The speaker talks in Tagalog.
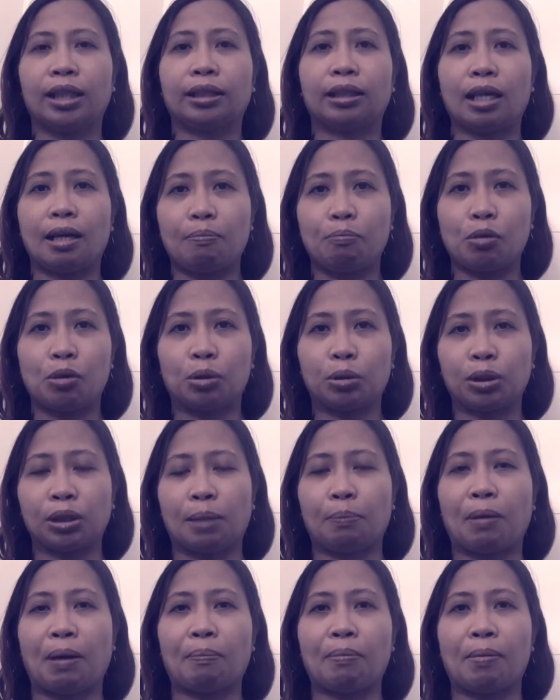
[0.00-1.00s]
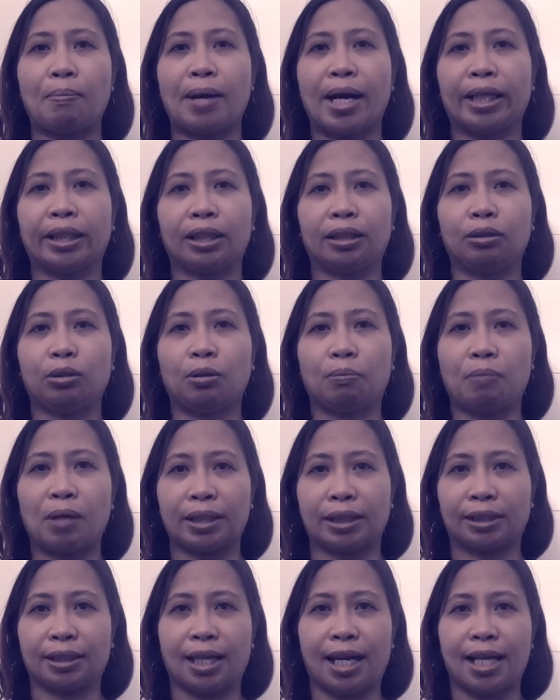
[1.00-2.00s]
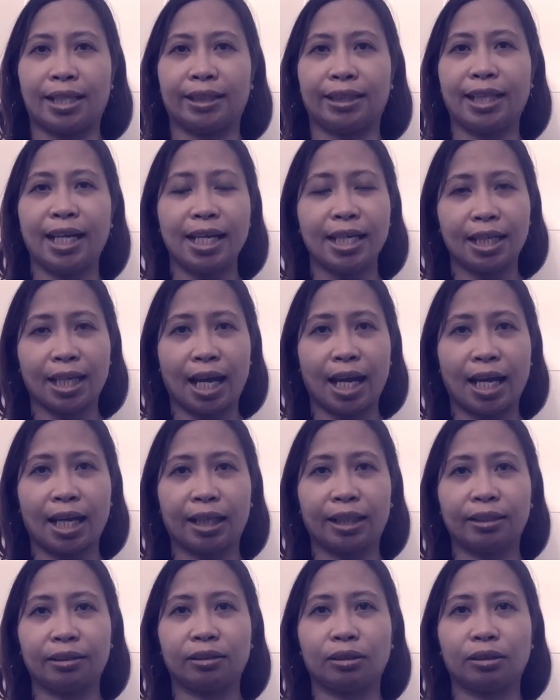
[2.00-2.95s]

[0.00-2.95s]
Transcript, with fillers: Tapos, ipambabayad ko pa sa daycare.